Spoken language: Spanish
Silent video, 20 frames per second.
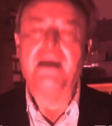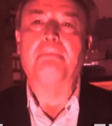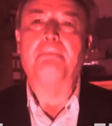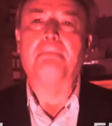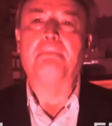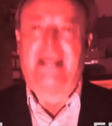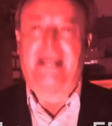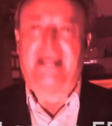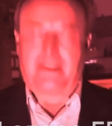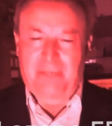
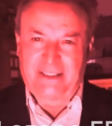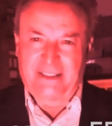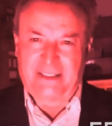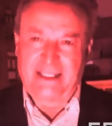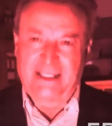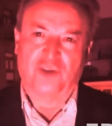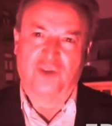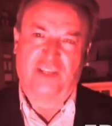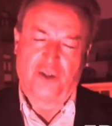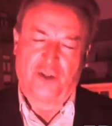
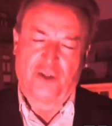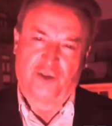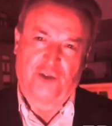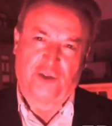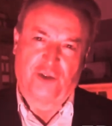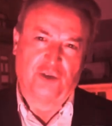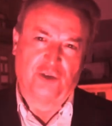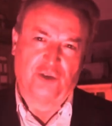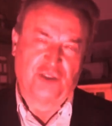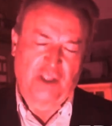Permítanos a
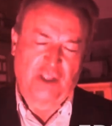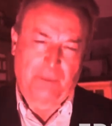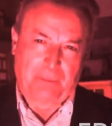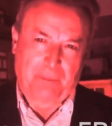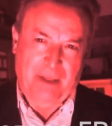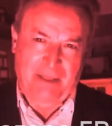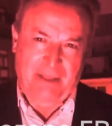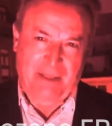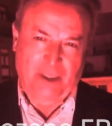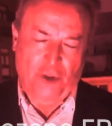nosotros el
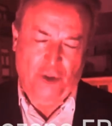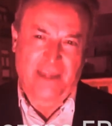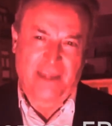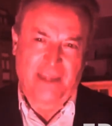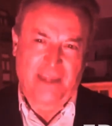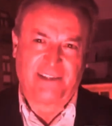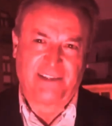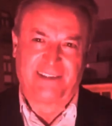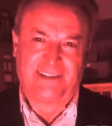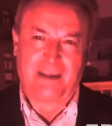primero de
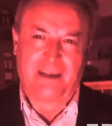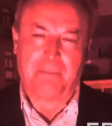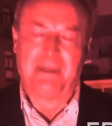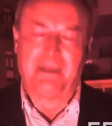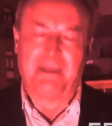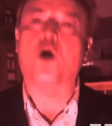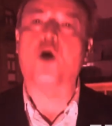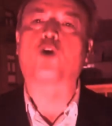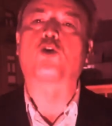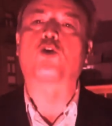diciembre
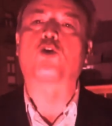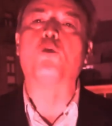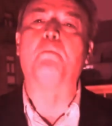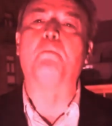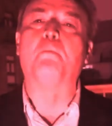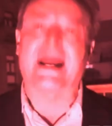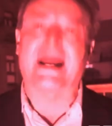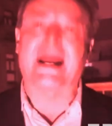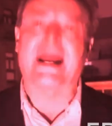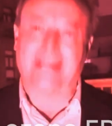
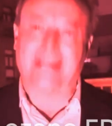ocupar